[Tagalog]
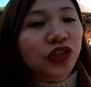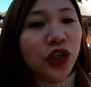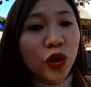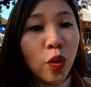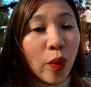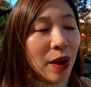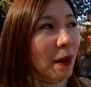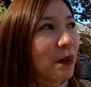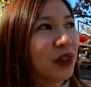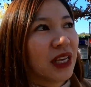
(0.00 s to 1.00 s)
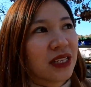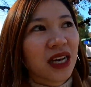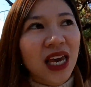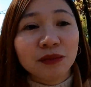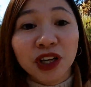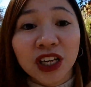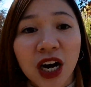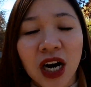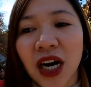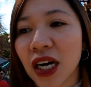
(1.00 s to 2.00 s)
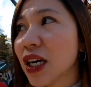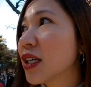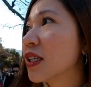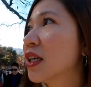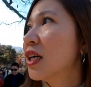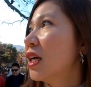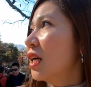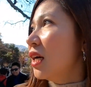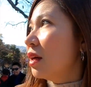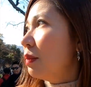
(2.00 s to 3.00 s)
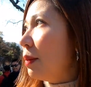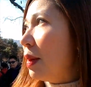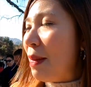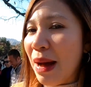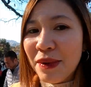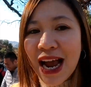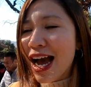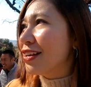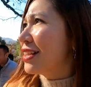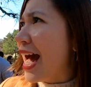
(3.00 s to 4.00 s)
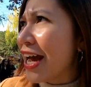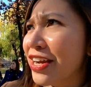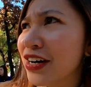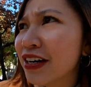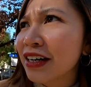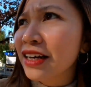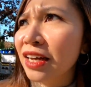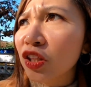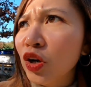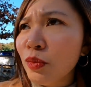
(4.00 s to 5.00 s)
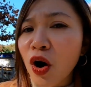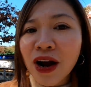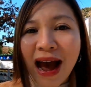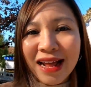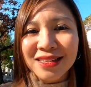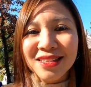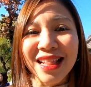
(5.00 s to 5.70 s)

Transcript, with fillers: Diyan yung way papunta sa cable car. Pababa, mag-aano tayo? Tobogan